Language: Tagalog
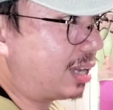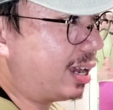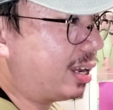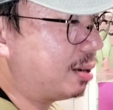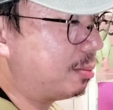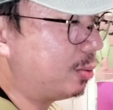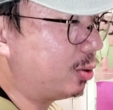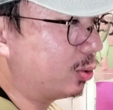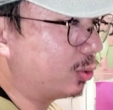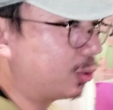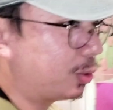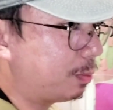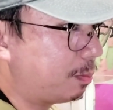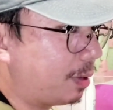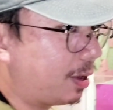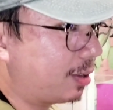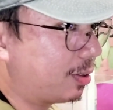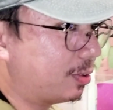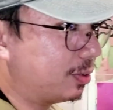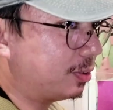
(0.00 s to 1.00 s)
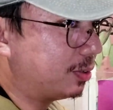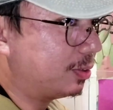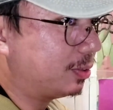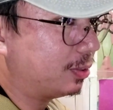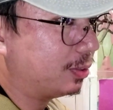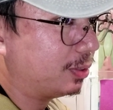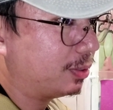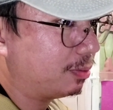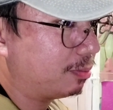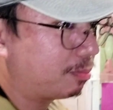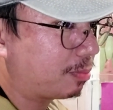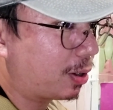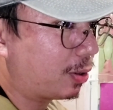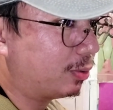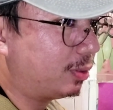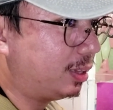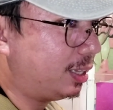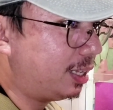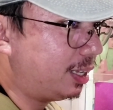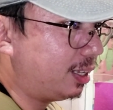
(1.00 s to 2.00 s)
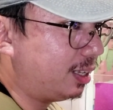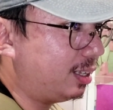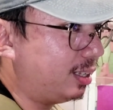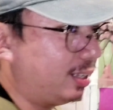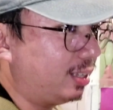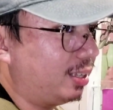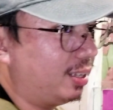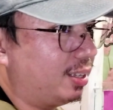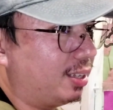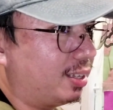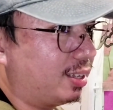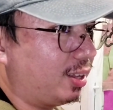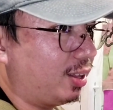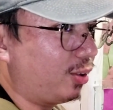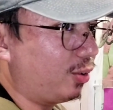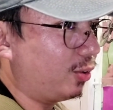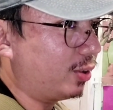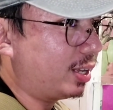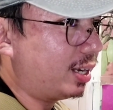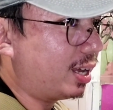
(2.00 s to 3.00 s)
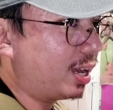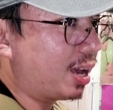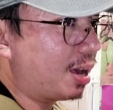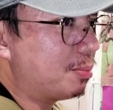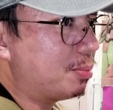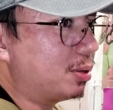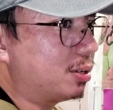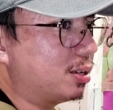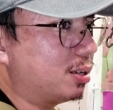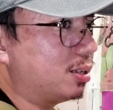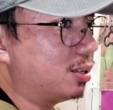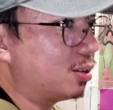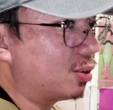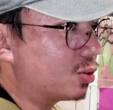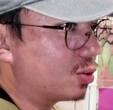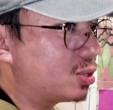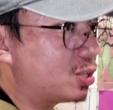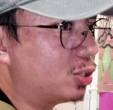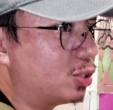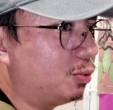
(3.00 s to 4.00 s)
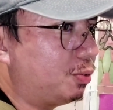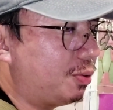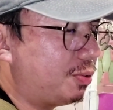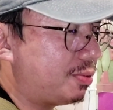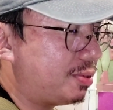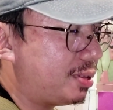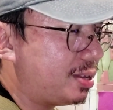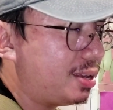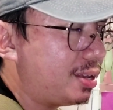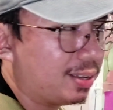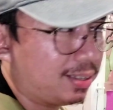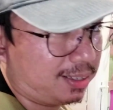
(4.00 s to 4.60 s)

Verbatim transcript: China motor pero proudly akong bilangan. Rossi 50.